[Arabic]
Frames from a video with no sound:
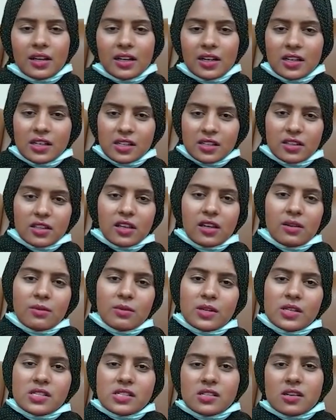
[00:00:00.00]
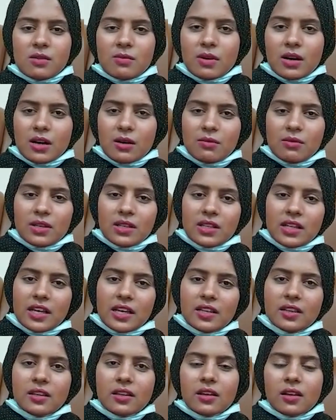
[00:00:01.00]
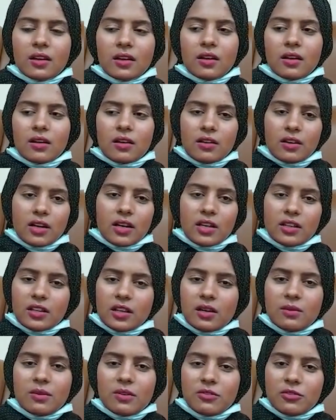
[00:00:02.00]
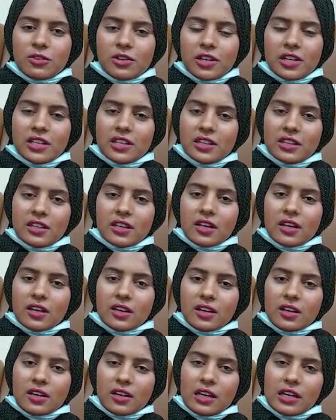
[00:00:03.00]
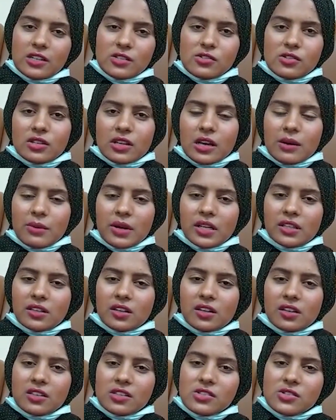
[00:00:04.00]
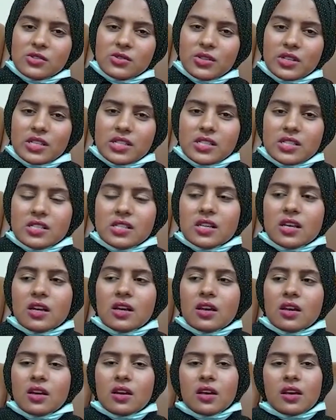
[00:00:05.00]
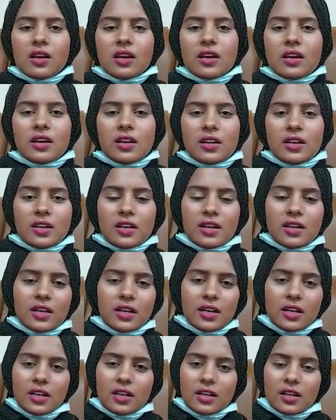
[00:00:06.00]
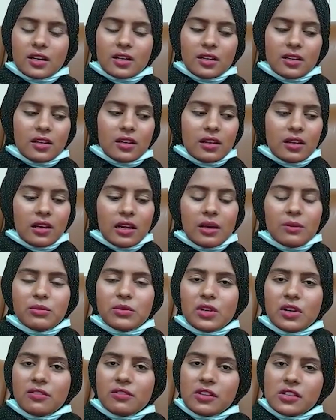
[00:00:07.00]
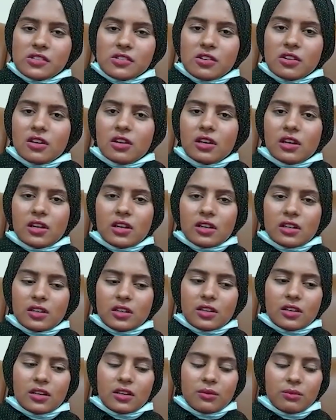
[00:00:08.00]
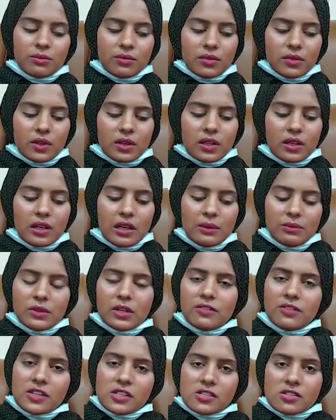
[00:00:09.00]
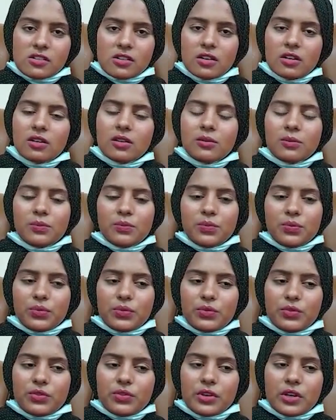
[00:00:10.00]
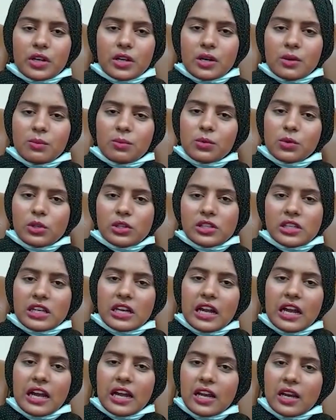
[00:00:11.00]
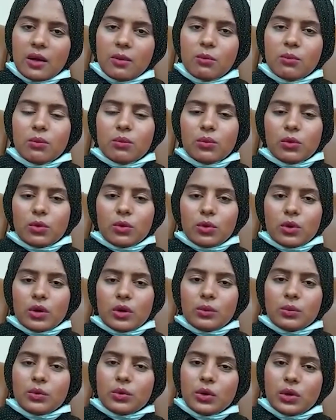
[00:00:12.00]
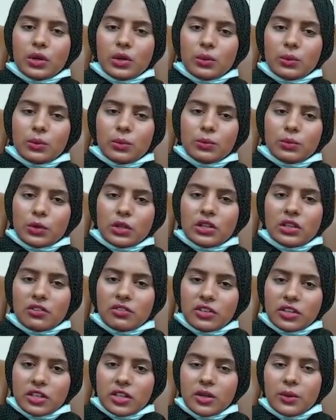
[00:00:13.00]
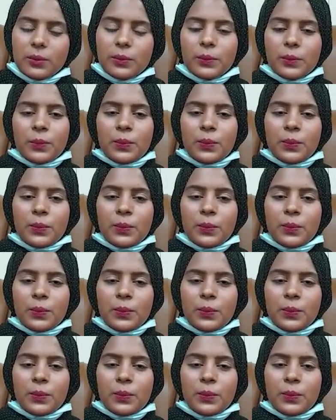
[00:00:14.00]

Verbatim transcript: انا طالبه اسراء محمد جد آه، طالبه في كليه الالسن آه، جامعه قناه السويس آه، انا لعبت رفع اثقال انا اتكرمت لعبت رفع اثقال في بطولتين عالم وبطوله افريقيا